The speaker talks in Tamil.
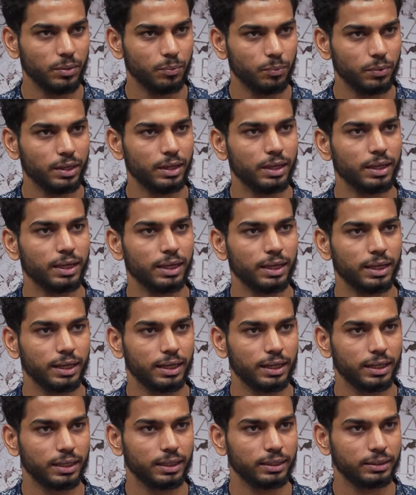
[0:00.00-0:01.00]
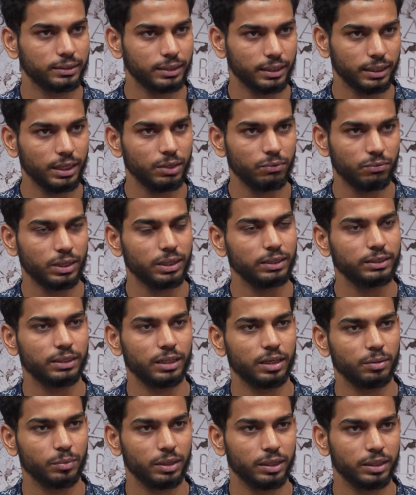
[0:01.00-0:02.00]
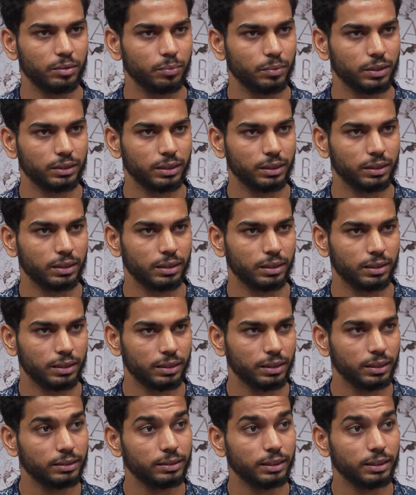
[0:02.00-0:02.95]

ஐபிஎல்ல சென்னை ஃபேன்ஸ் எல்லாருமே எதிர்பார்த்துக்கிட்டு இருக்கிறது